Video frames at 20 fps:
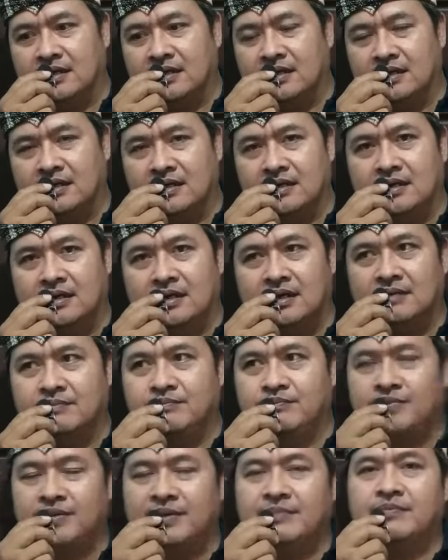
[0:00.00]
Ah,
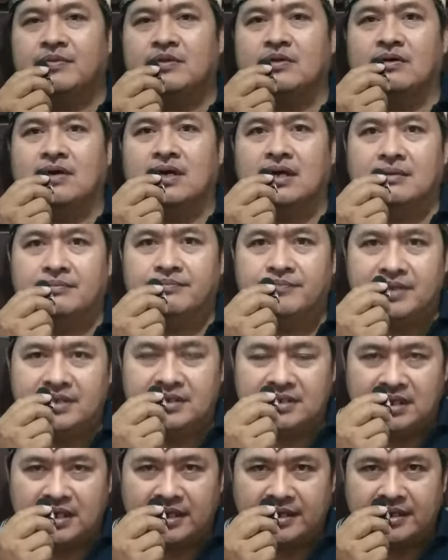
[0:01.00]
Habib Toha
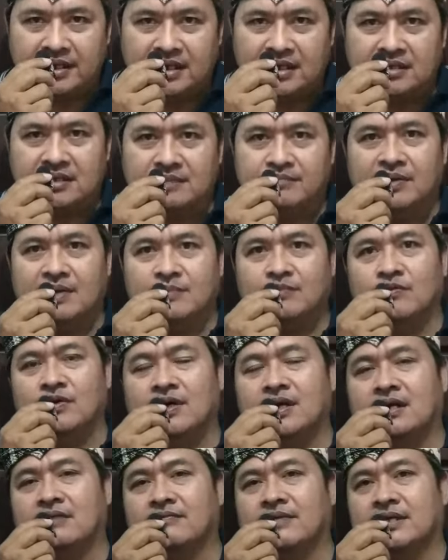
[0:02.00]
bin Yahya di
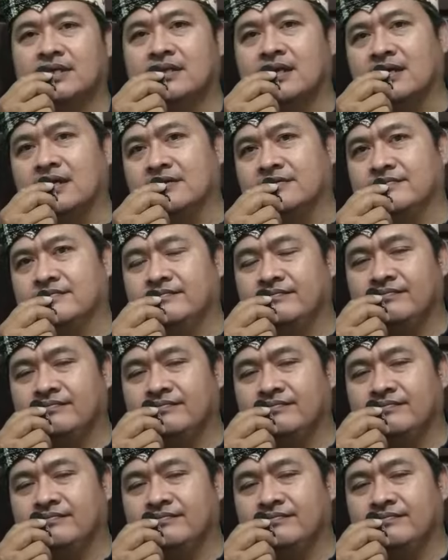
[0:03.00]
Pabuaran Wetan.